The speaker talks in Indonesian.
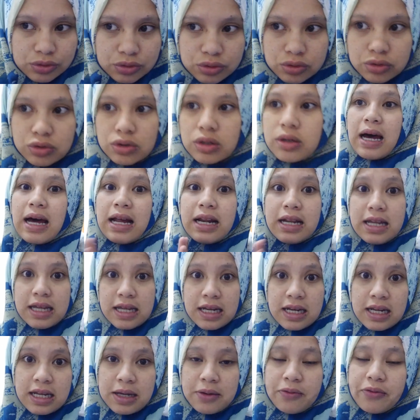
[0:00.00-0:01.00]
tudung
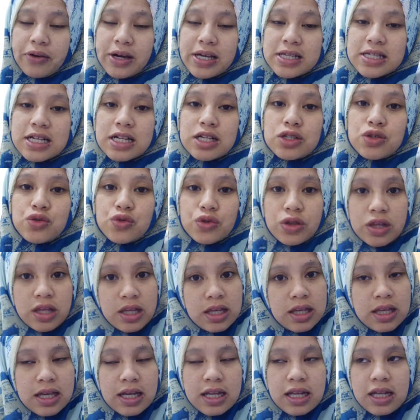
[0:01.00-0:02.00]
hari ini Faisal
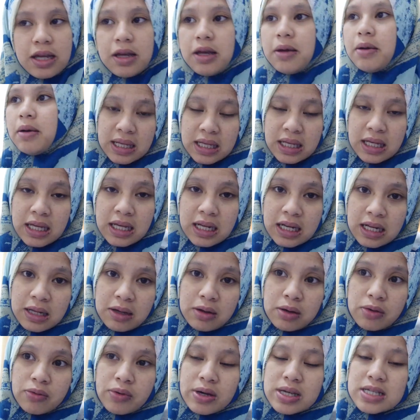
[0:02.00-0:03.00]
cuti, jadi pagi
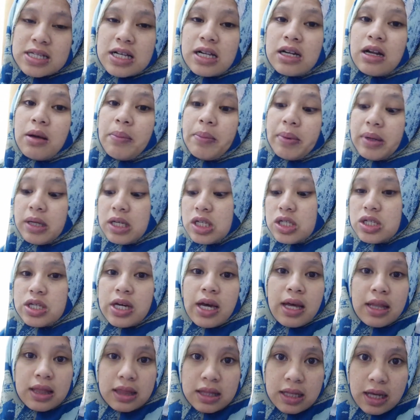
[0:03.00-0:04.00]
ini Faisal nak pergi
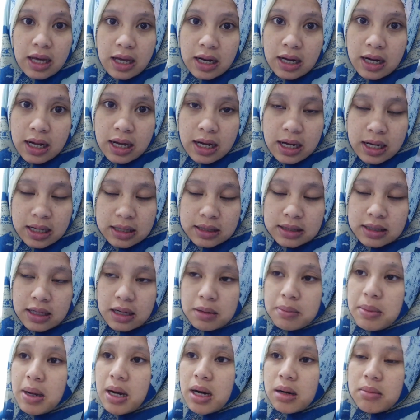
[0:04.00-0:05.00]
JNT enak
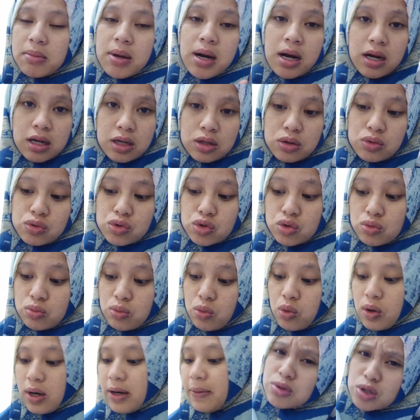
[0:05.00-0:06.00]
hantar barang-barang itu
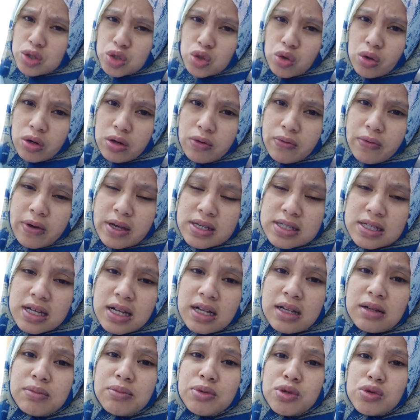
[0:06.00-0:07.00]
semua. sesuai sorry
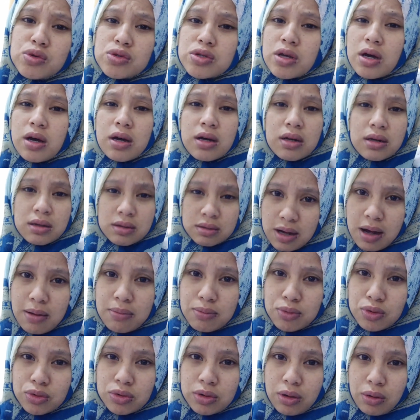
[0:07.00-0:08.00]
Faisal menyusahkan
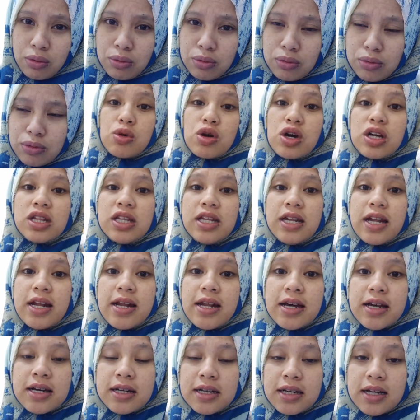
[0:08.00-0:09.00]
kamu tahu. Semoga
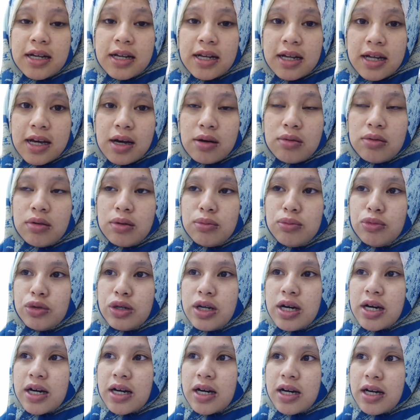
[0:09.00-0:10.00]
tidak ada kendala, Allah
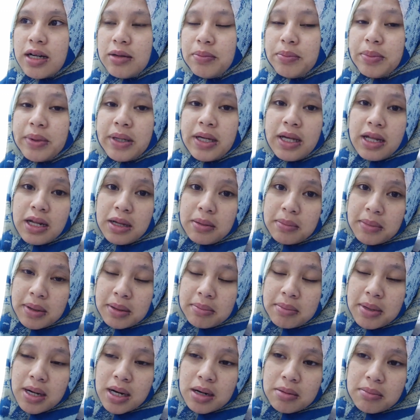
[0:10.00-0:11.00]
mudahkan
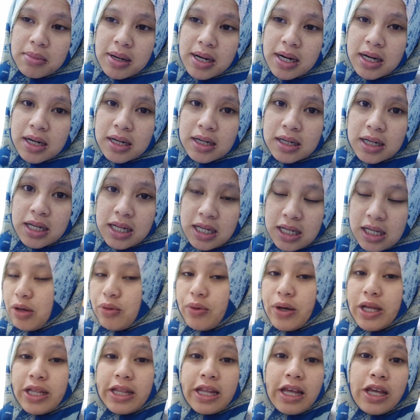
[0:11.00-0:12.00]
pengiriman barang-barang ini.
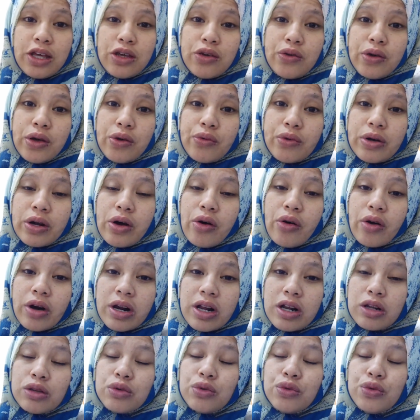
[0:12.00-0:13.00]
By the way, thank you yang udah
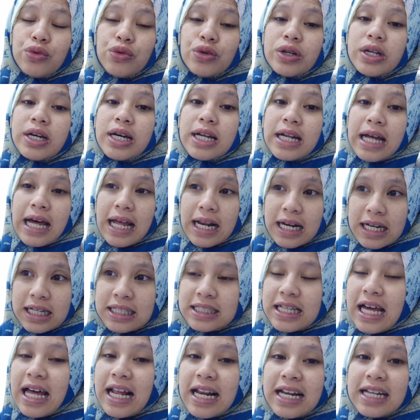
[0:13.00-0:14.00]
order tudung dengan
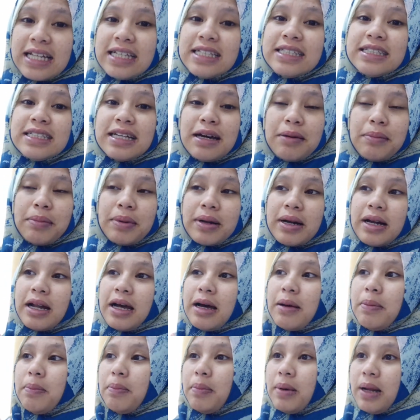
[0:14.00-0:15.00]
Arnis. Arnis tak
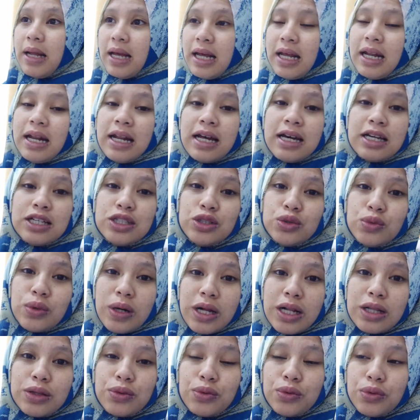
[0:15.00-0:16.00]
pernah plan nak
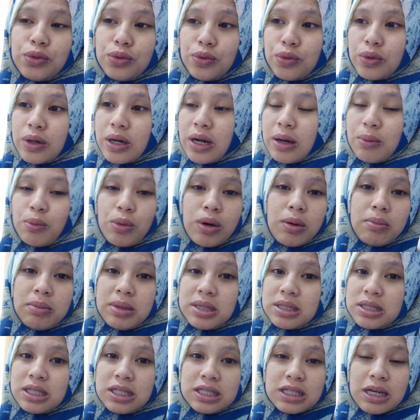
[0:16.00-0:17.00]
jual tudung, nak buat
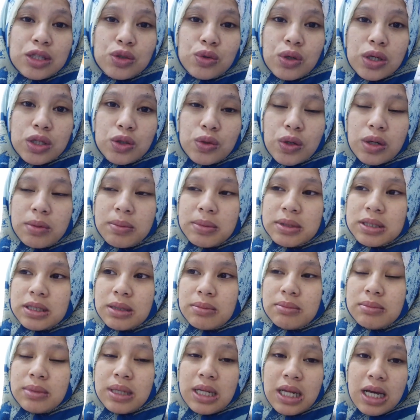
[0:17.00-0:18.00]
bisnis yang jual-jual
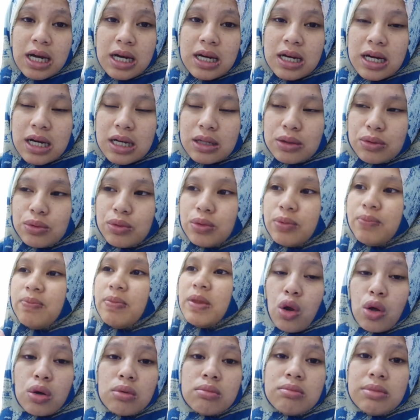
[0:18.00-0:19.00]
macam meniaga tuh.
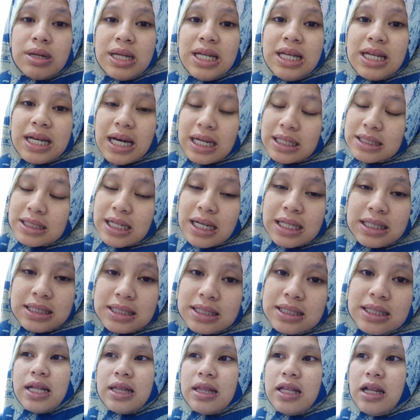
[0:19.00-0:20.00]
Tolong belikan saja
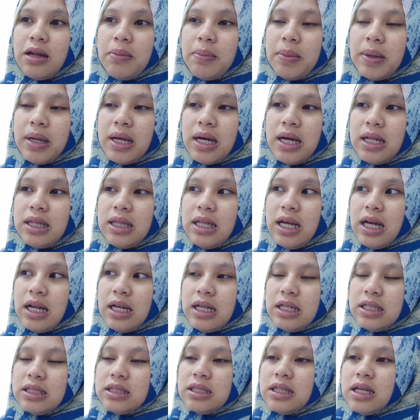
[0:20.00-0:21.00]
niat daripada hati
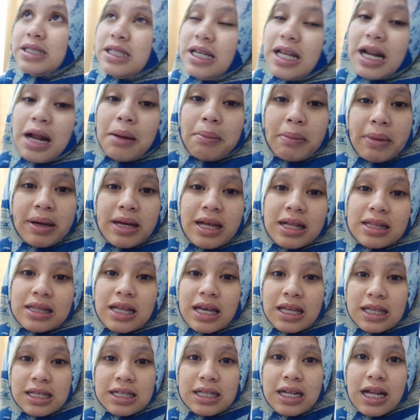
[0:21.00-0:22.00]
Arnis. Masih ramai yang
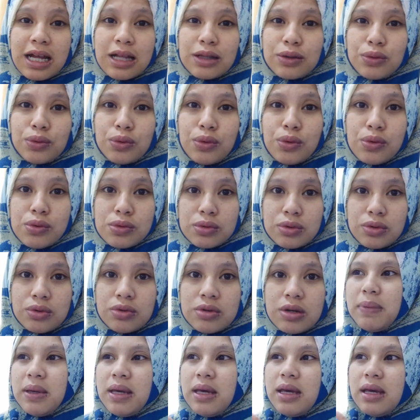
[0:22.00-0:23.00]
tanya nak tudung
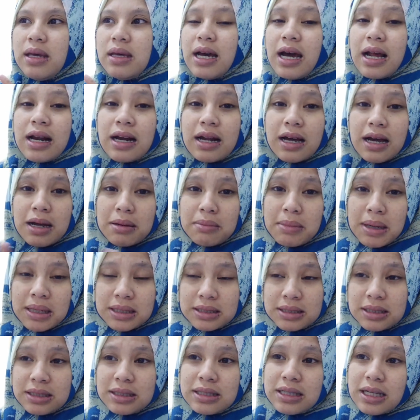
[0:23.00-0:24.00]
tapi dikarenakan
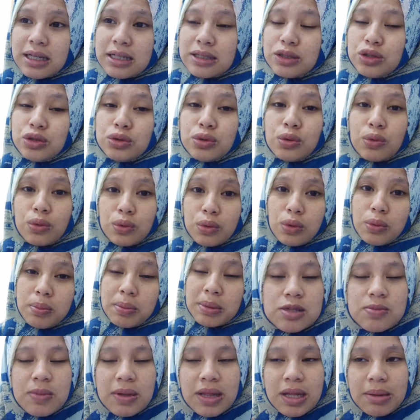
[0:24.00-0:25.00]
masa tak cukup
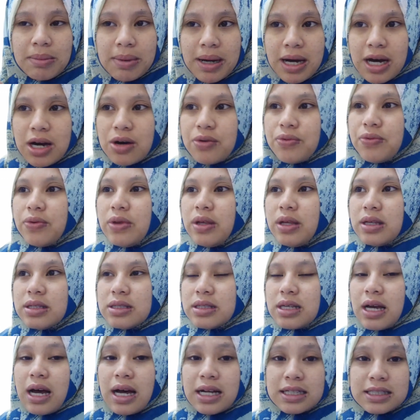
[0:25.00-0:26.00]
Miss minta maaf
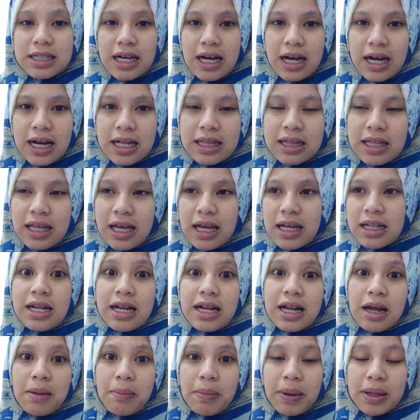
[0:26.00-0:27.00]
sangat-sangat yang
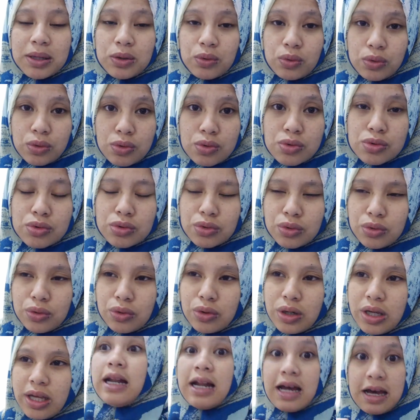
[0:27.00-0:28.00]
tidak dapat tudung
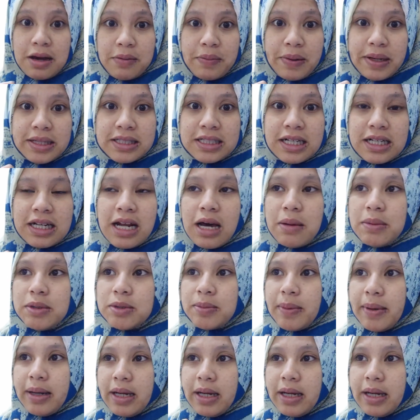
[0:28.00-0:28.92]
tuh nah Faisal udah habis